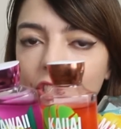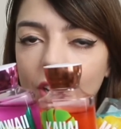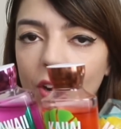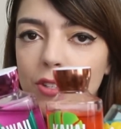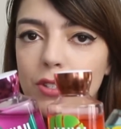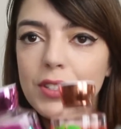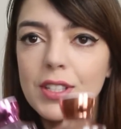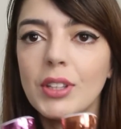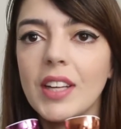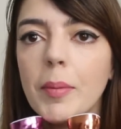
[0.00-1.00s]
cheirosos
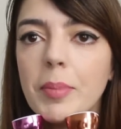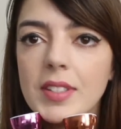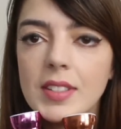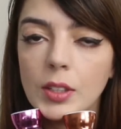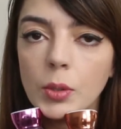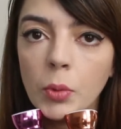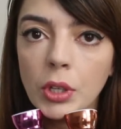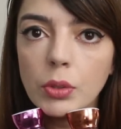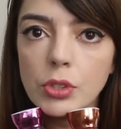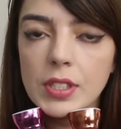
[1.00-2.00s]
e eu tava precisando
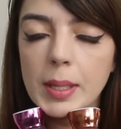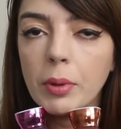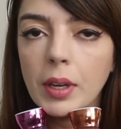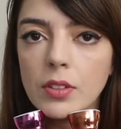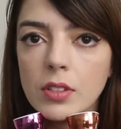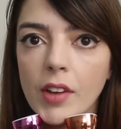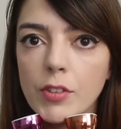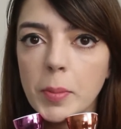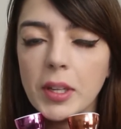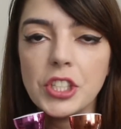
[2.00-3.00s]
muito de sabonetes
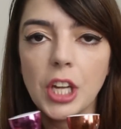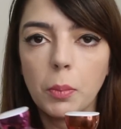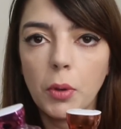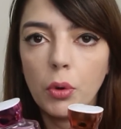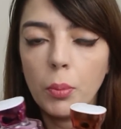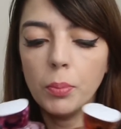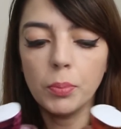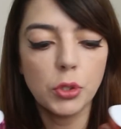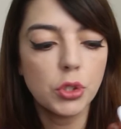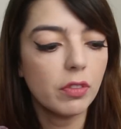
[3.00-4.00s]
novos pra deixar no meu,
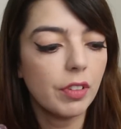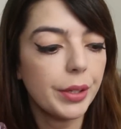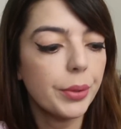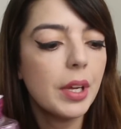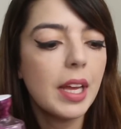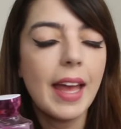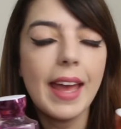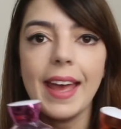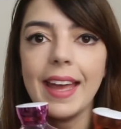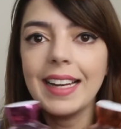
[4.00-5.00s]
meu chuveiro.
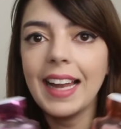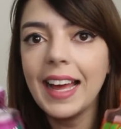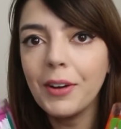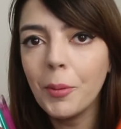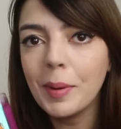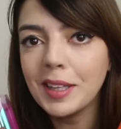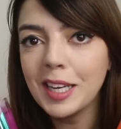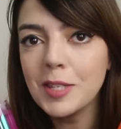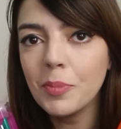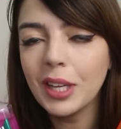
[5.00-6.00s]
É, e lá eu comprei
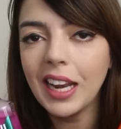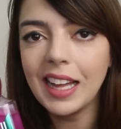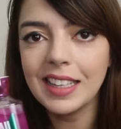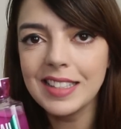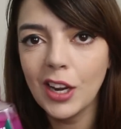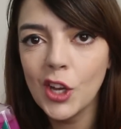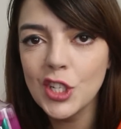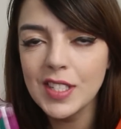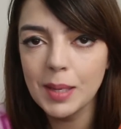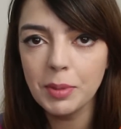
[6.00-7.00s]
três porque lá nessa
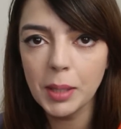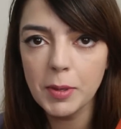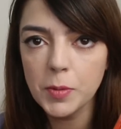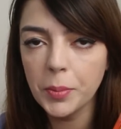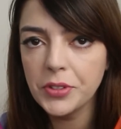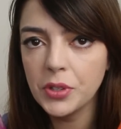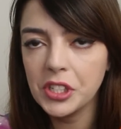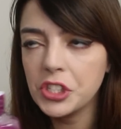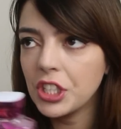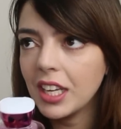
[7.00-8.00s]
loja sempre tem umas
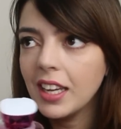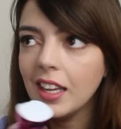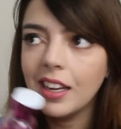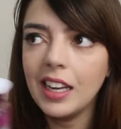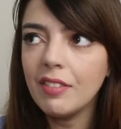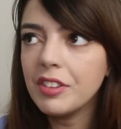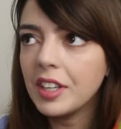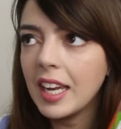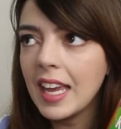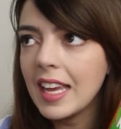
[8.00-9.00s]
promoções de leve
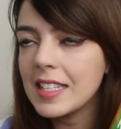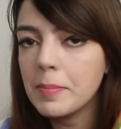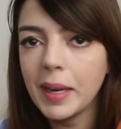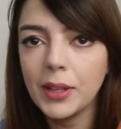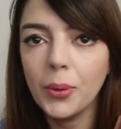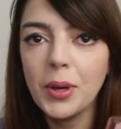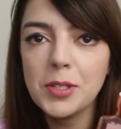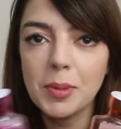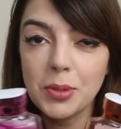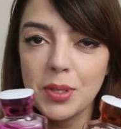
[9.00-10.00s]
três, pague
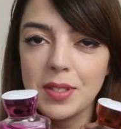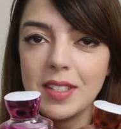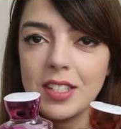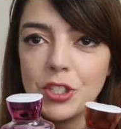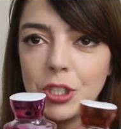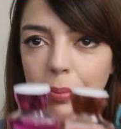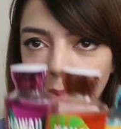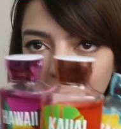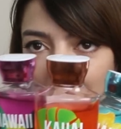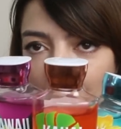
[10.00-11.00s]
dois, umas coisas desse tipo. Então